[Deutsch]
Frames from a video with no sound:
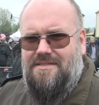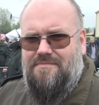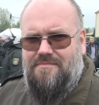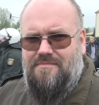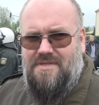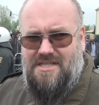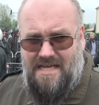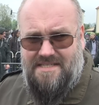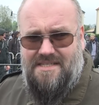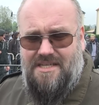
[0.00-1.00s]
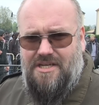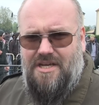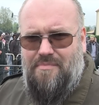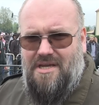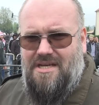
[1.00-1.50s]
im Knast hier
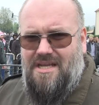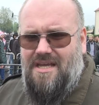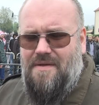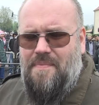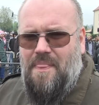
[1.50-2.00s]
in der BRD äh,